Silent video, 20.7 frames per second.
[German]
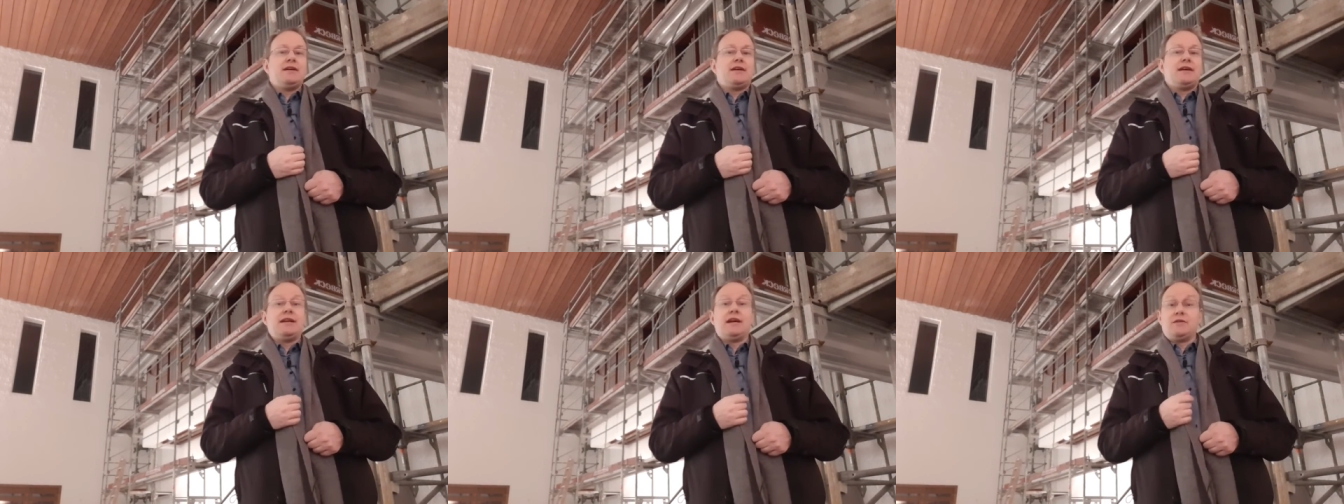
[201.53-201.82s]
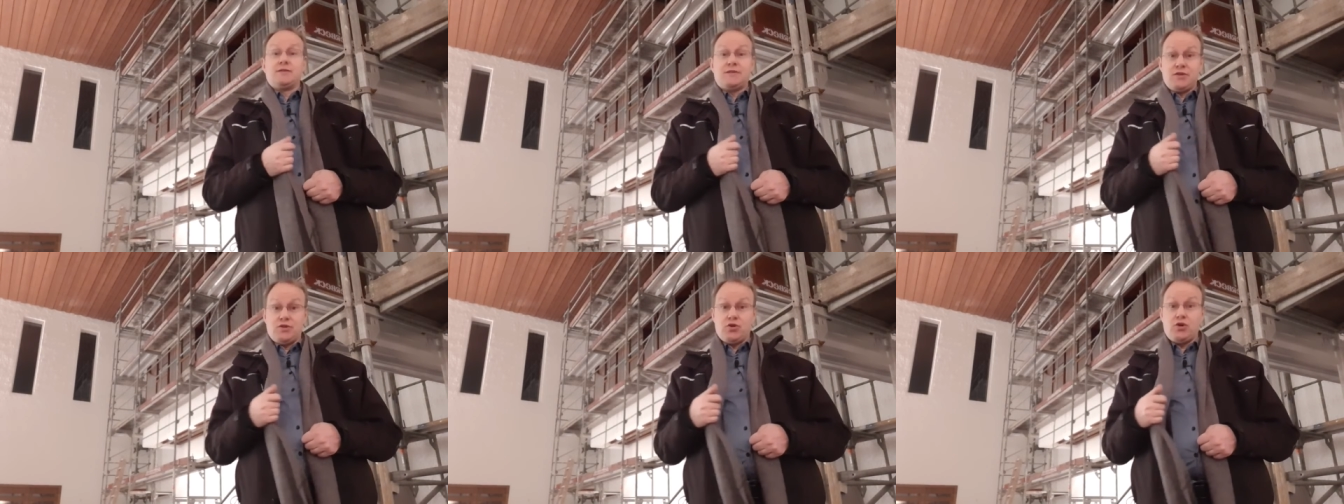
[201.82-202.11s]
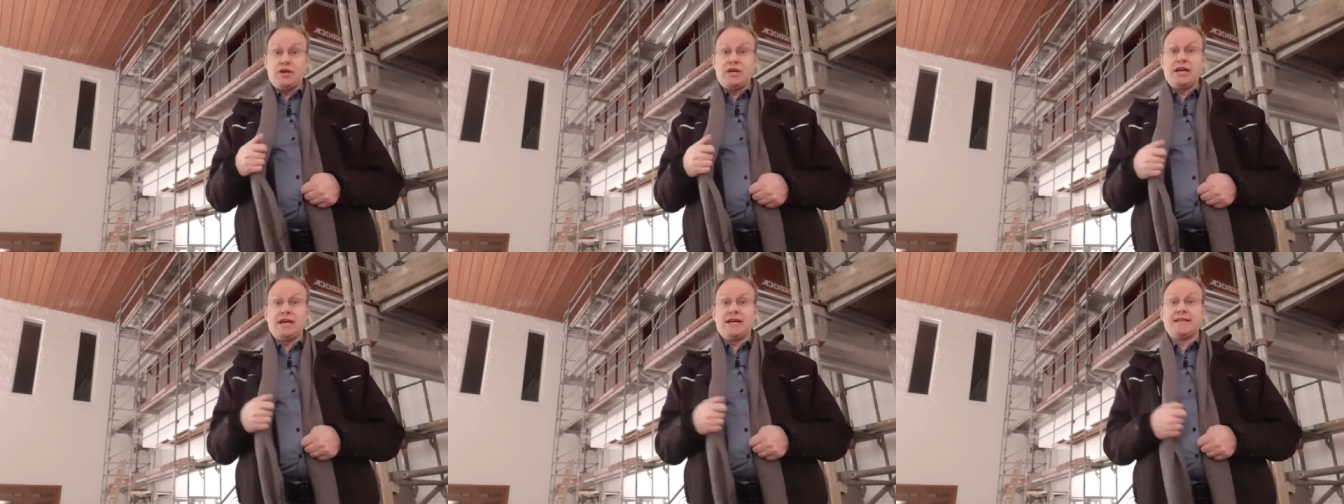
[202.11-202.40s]
genauso
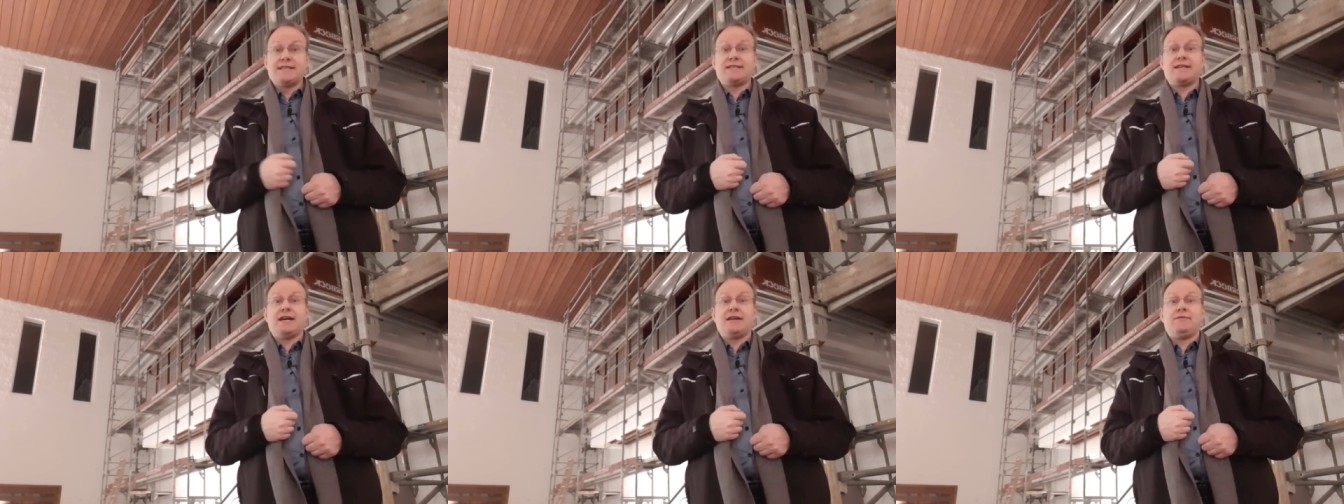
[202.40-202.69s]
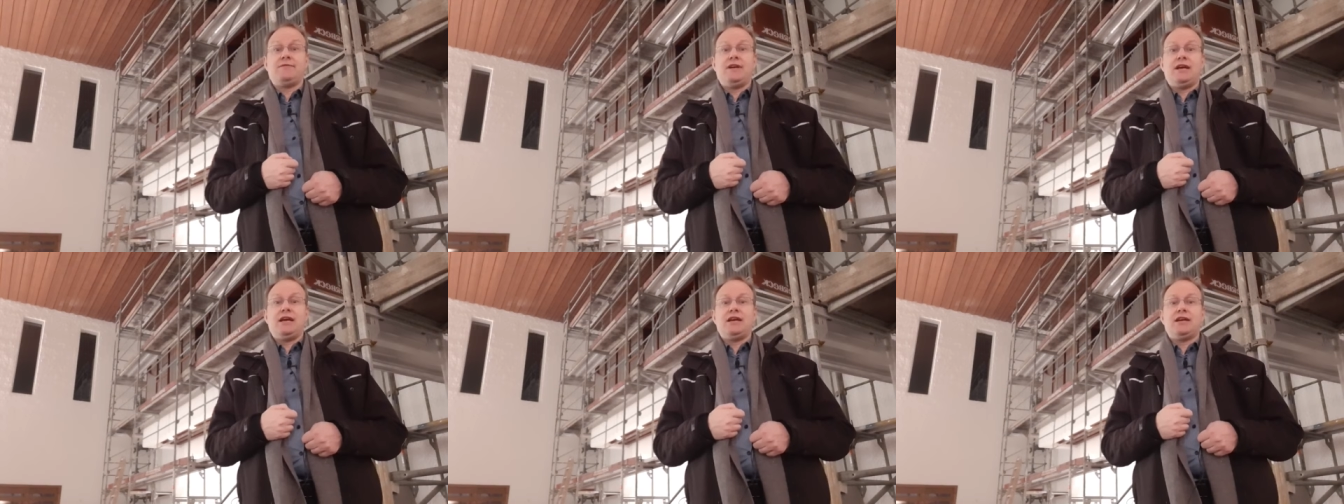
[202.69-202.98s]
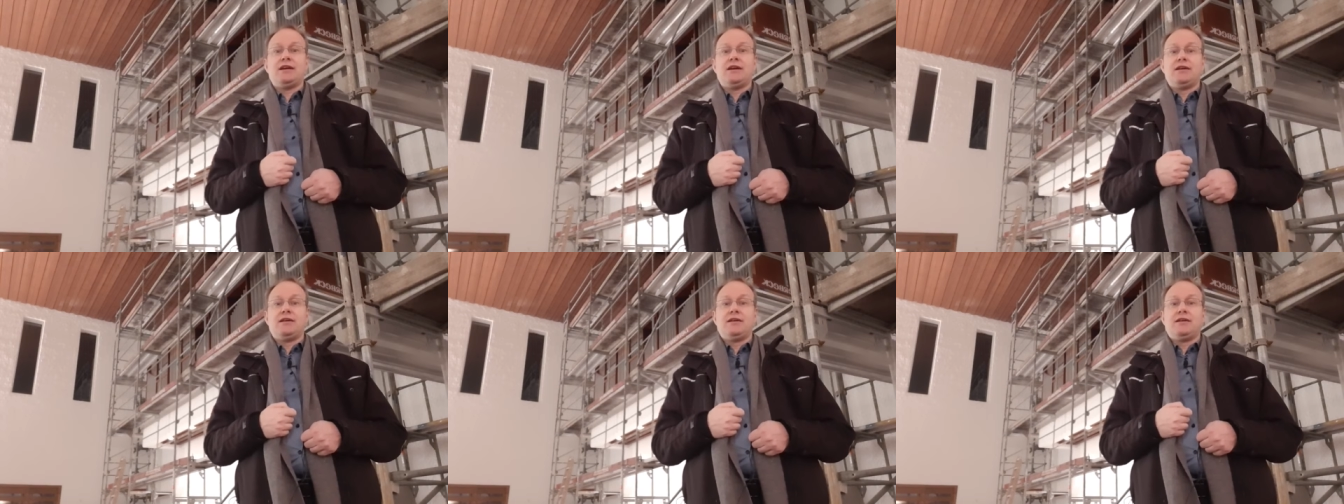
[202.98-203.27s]
neugierig seid wie
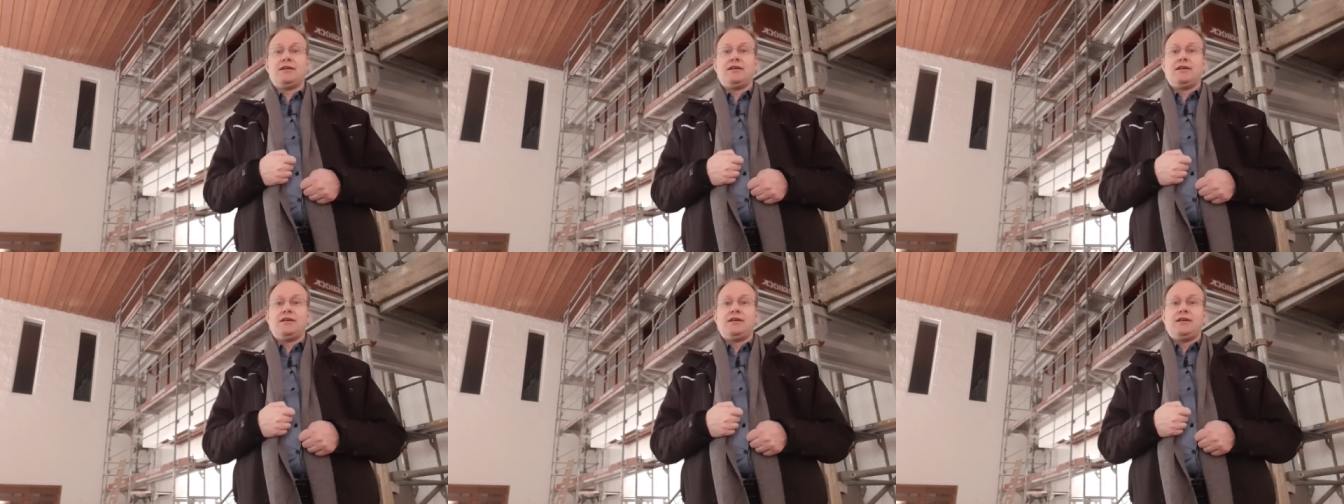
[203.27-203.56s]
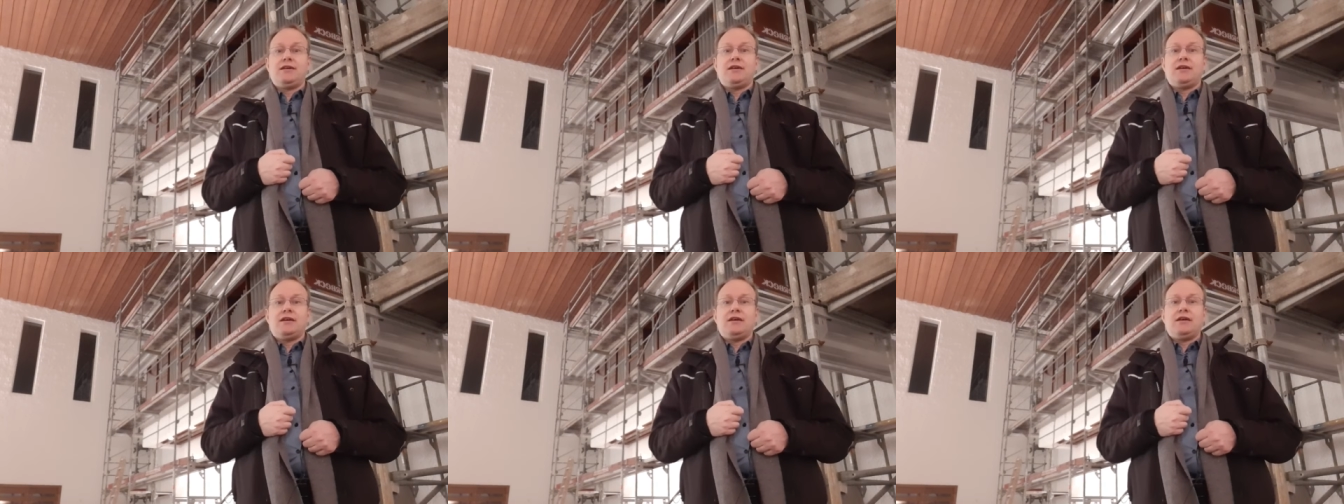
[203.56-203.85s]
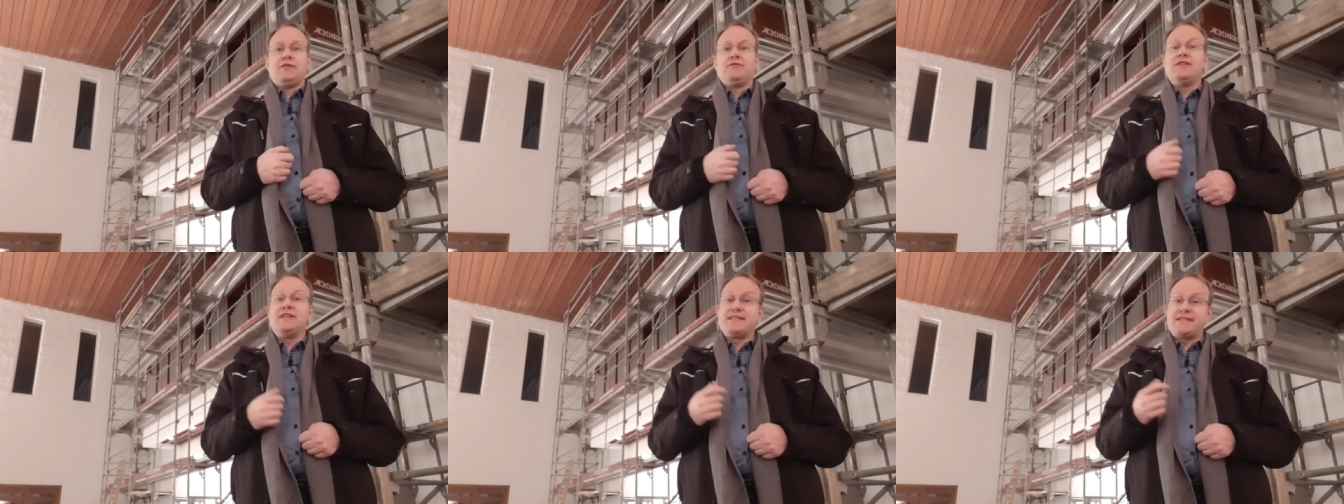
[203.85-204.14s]
ich
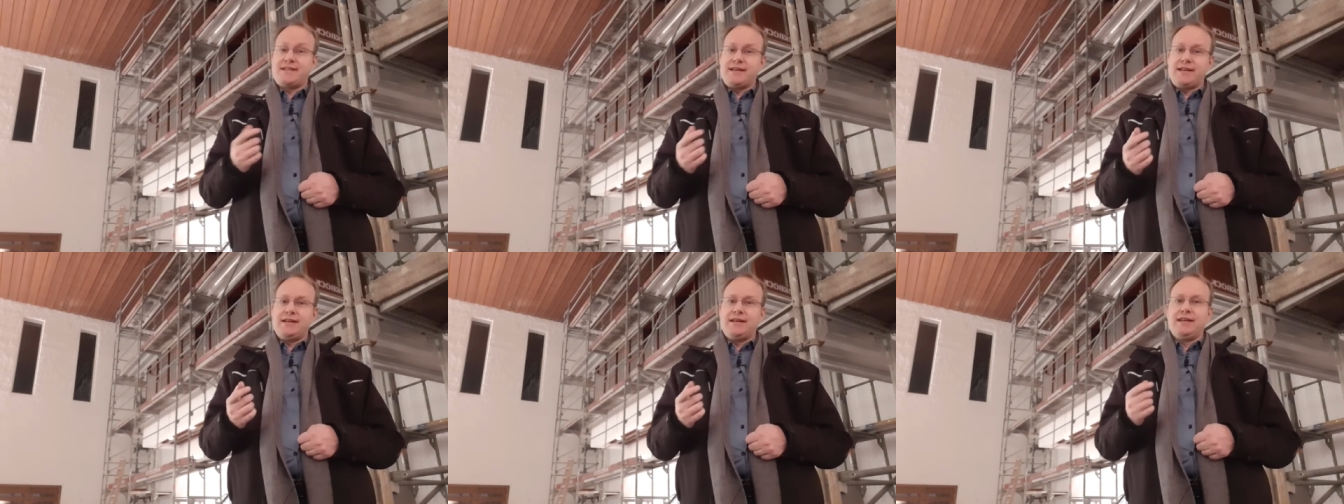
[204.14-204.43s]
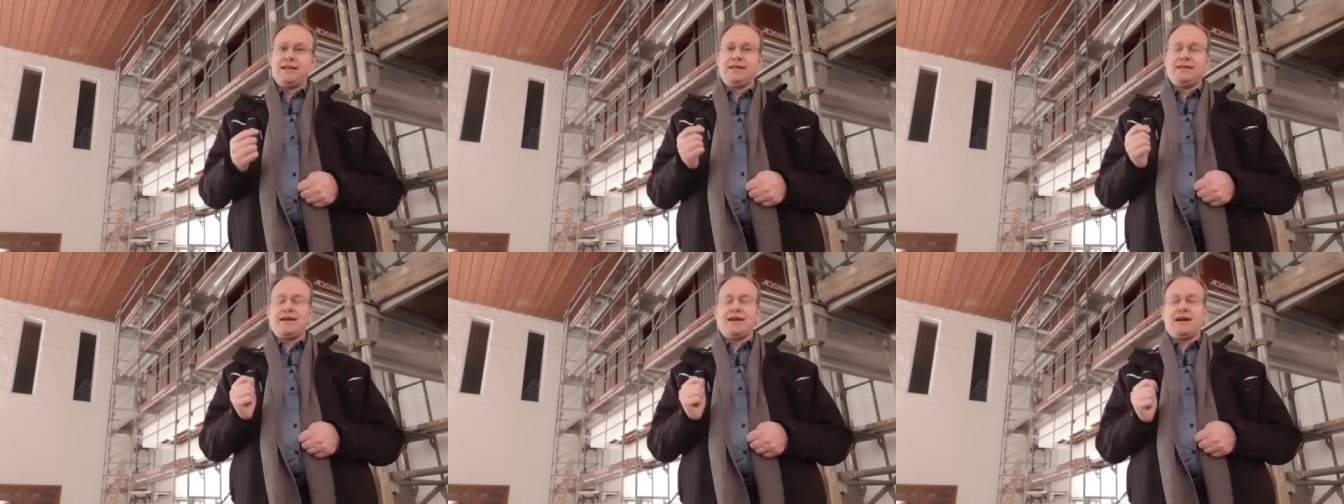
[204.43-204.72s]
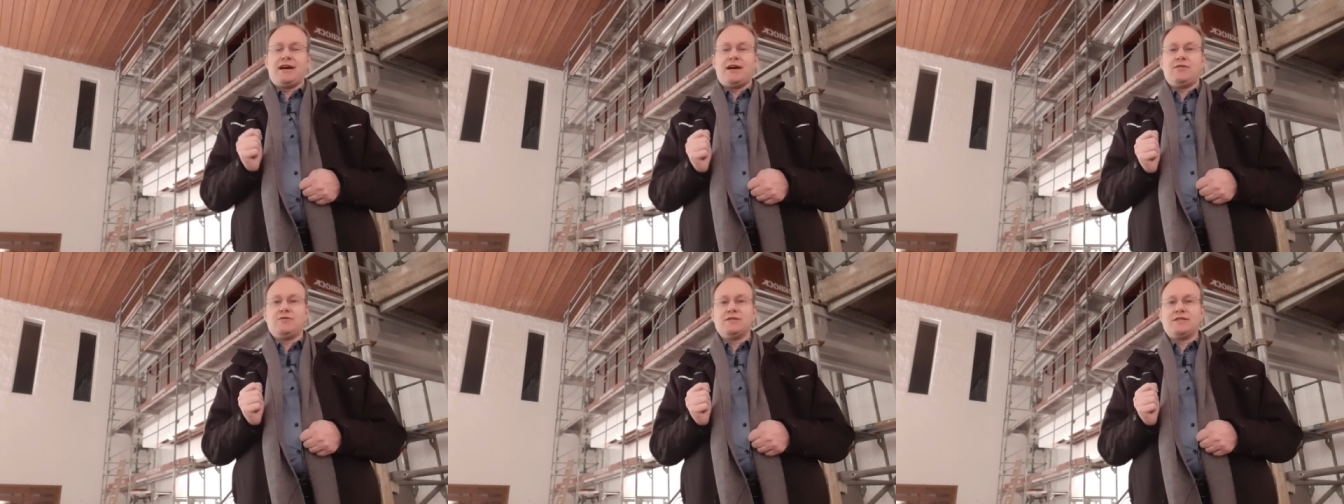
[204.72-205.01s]
wie es dann
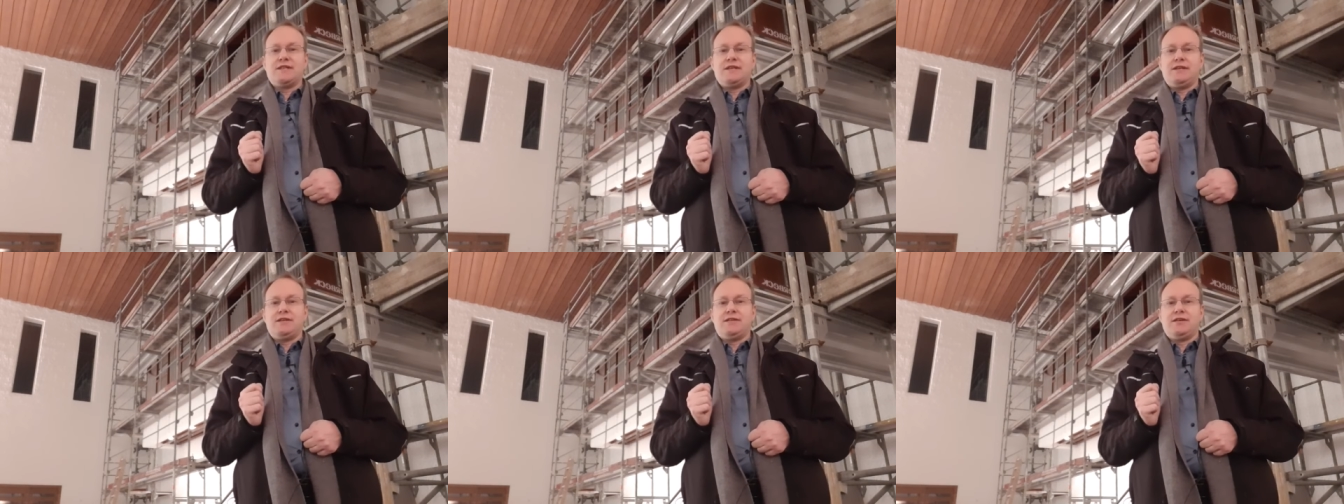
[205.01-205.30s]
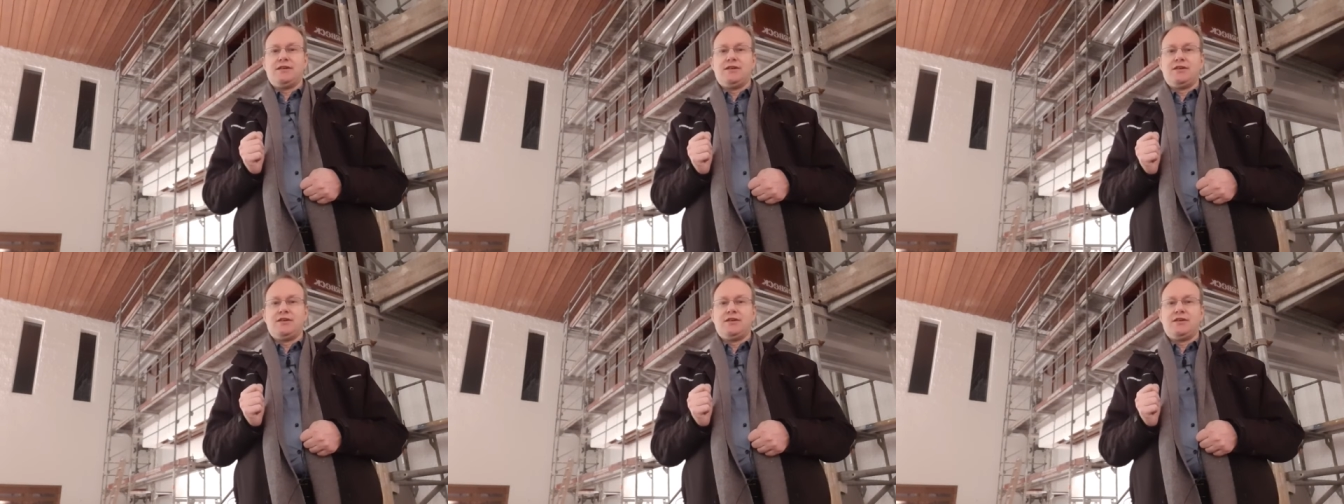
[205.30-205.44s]
hinterher aussieht.